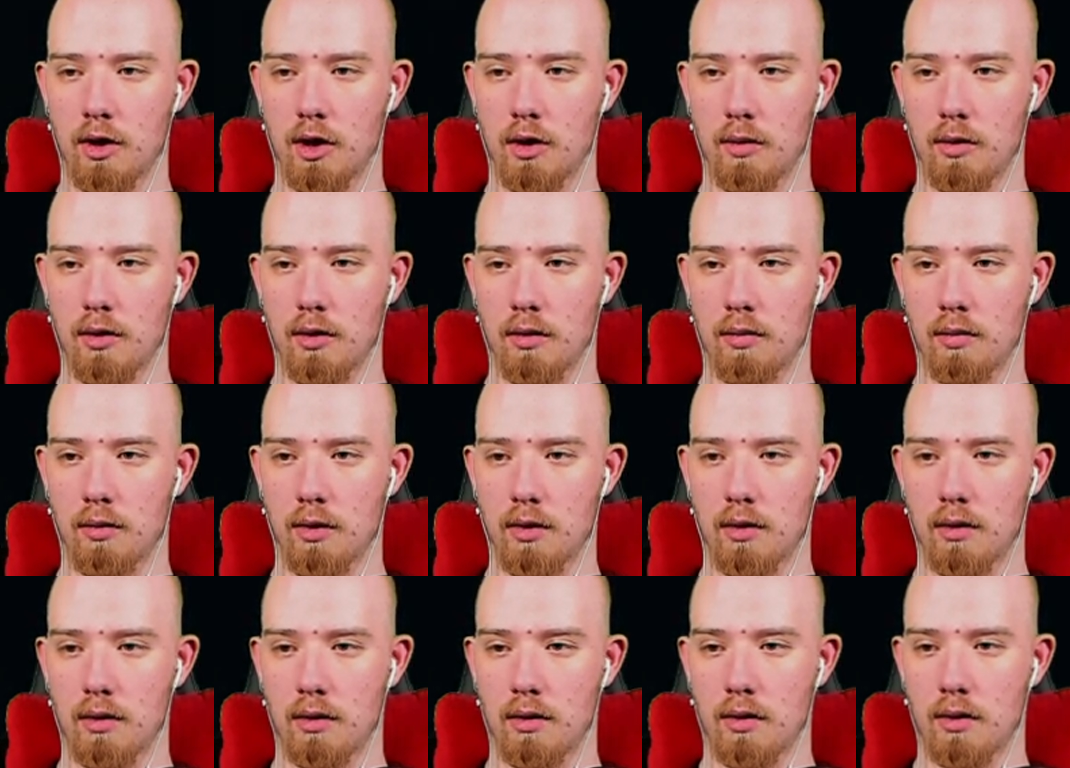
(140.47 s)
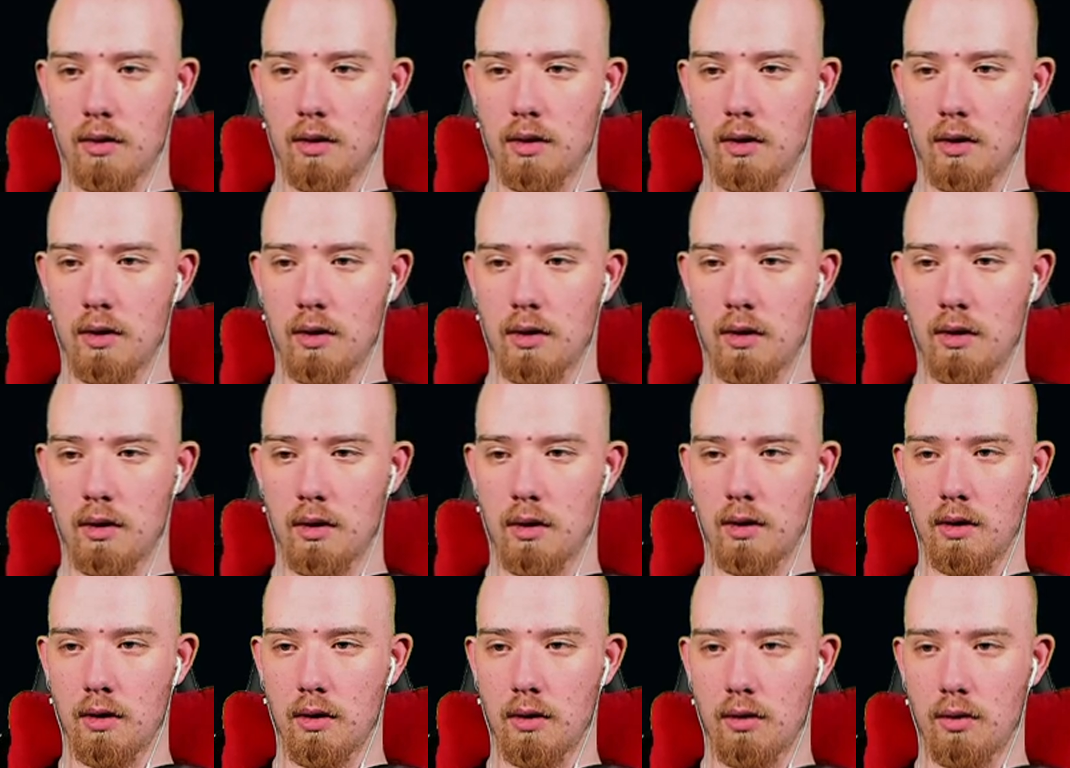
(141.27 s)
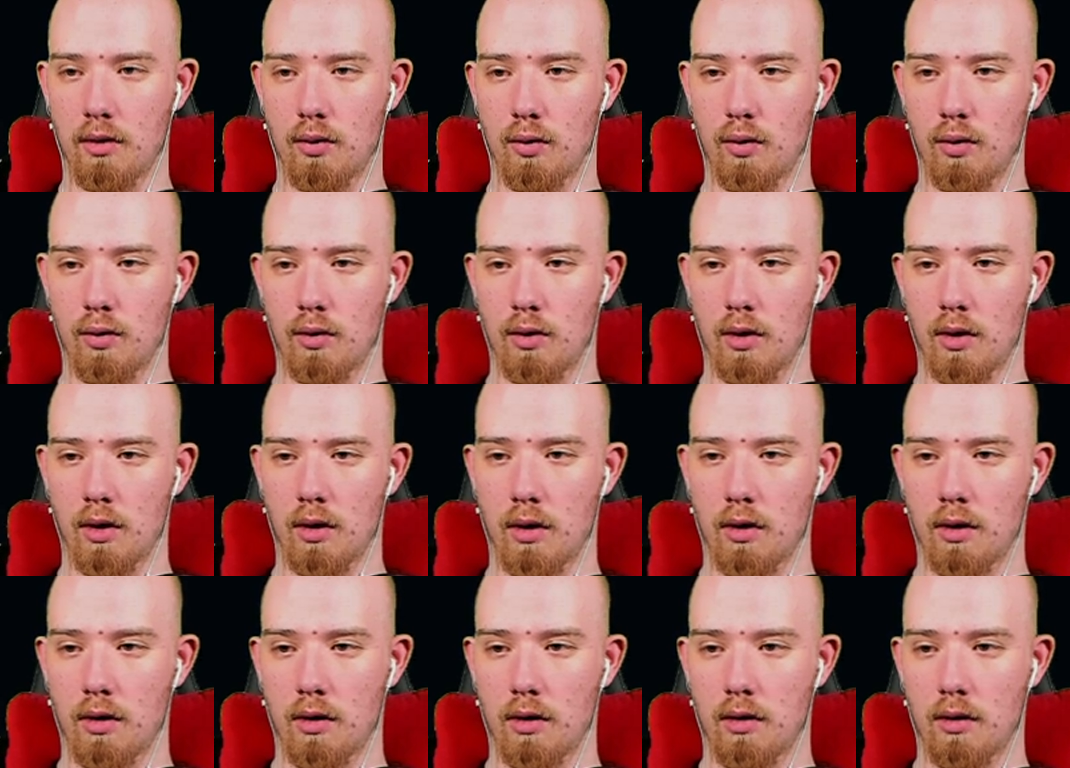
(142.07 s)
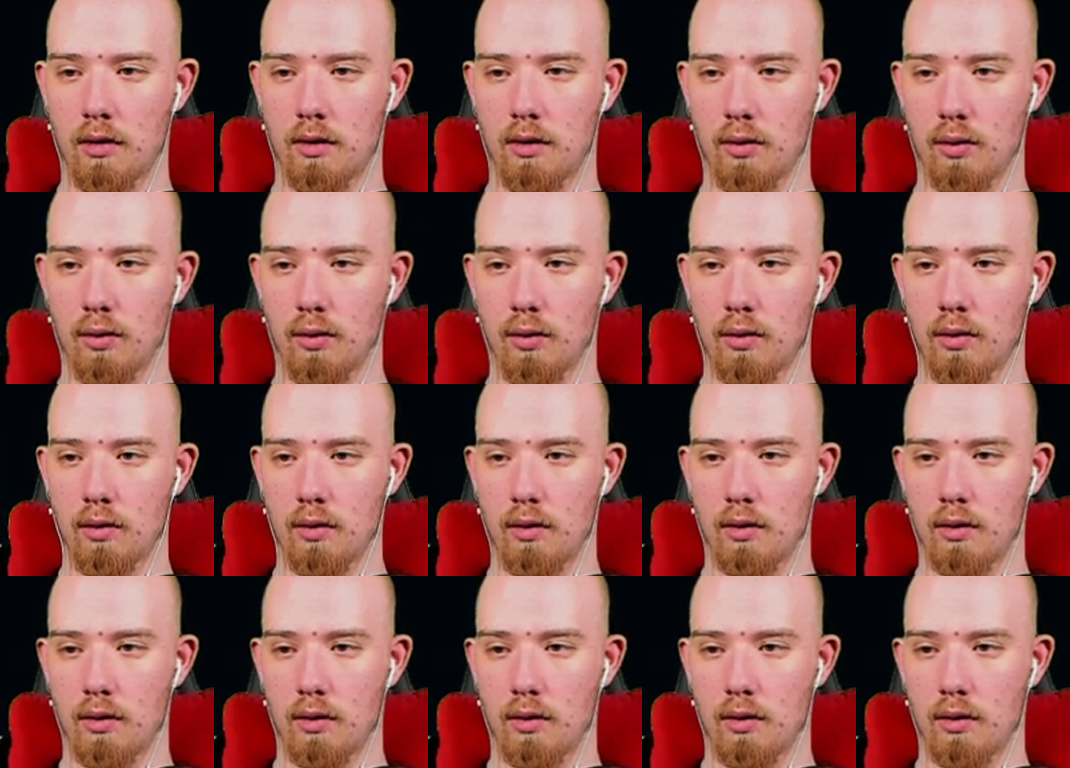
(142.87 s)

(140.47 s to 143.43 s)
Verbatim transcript: Oh, doch mal. Äh, nö, doch. Nö.